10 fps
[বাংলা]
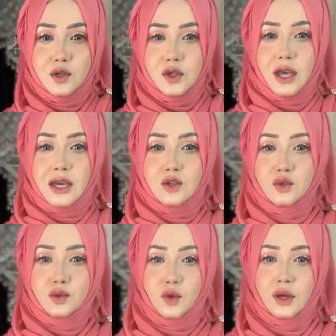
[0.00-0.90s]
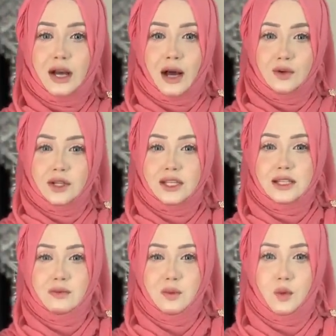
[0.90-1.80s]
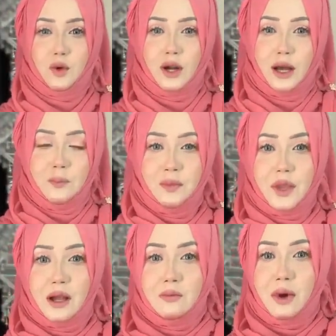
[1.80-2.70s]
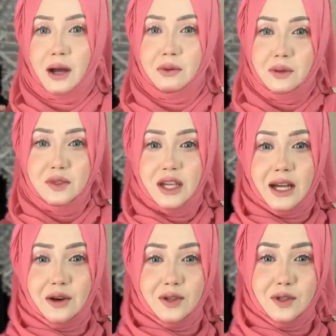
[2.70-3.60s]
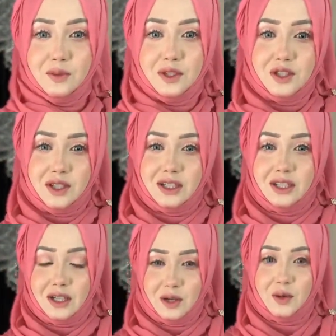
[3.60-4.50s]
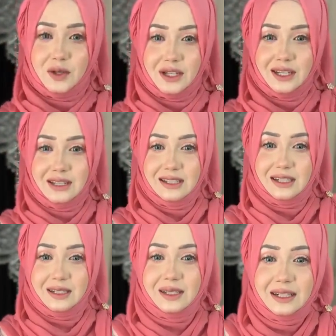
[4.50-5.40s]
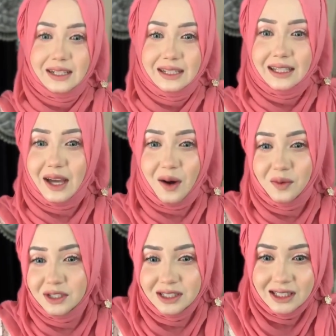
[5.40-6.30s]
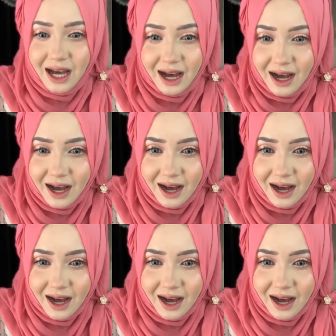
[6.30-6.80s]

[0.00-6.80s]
সো এই সুন্দর গাউনটা যে আমি পরলাম ভাবলাম যে এই গাউনটা তোমাদের সাথে শেয়ার করি ঠিক আছে কি অবস্থা